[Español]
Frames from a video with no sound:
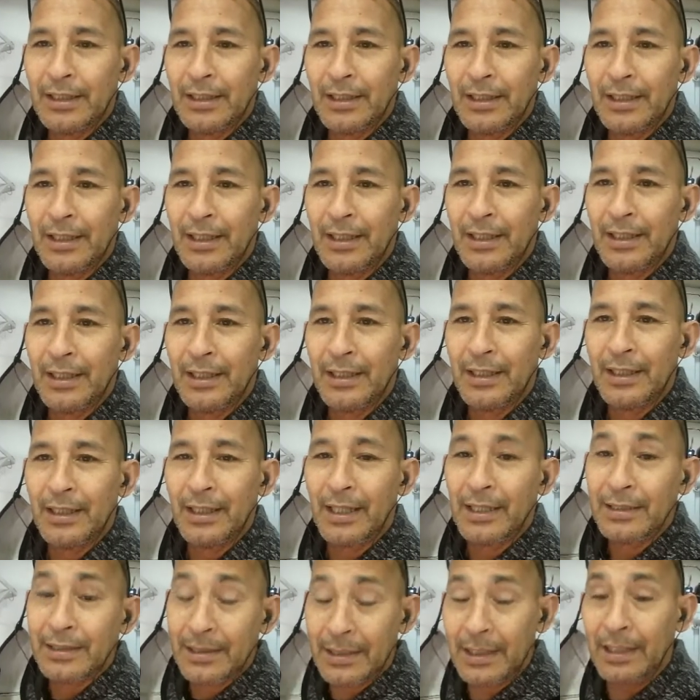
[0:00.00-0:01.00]
Eh,
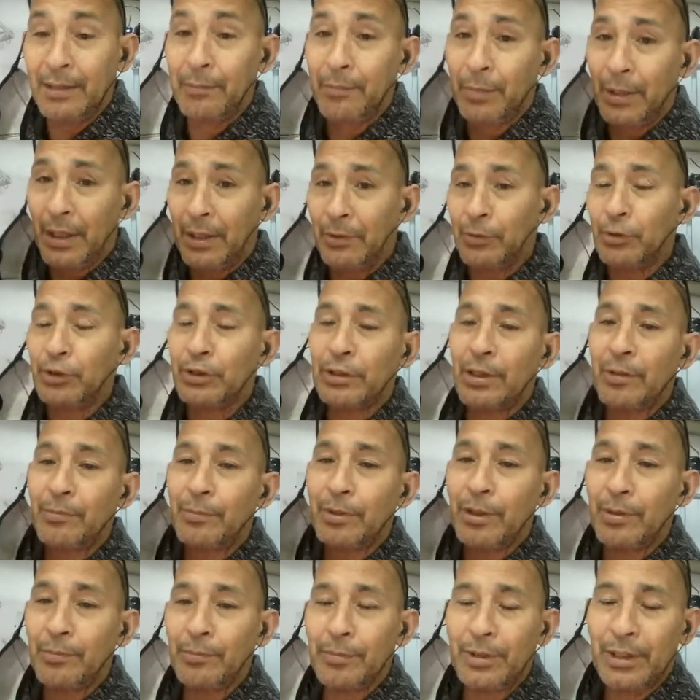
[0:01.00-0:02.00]
así que para vos
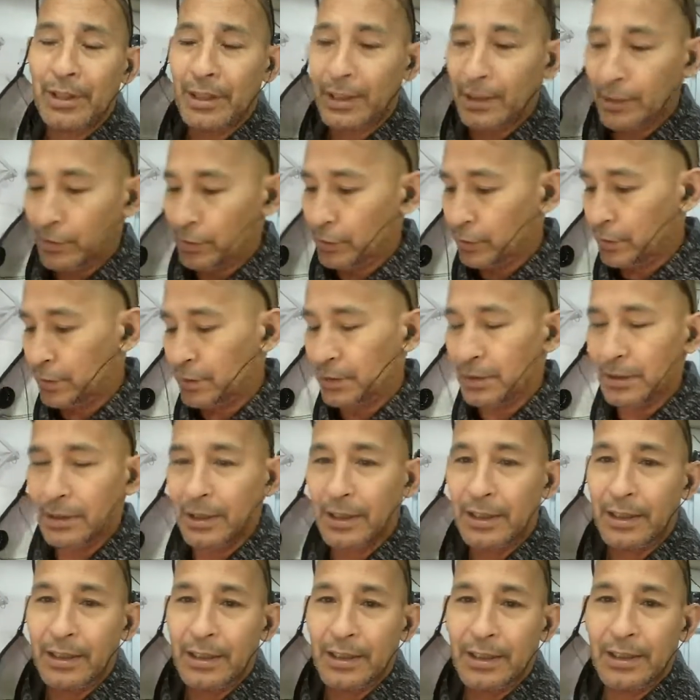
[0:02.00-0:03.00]
también, mi negro,
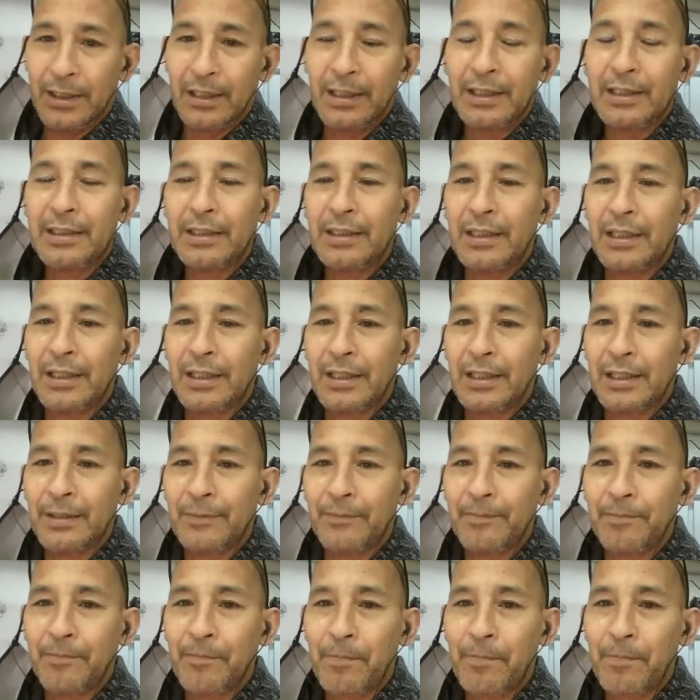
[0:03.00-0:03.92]
eh, este,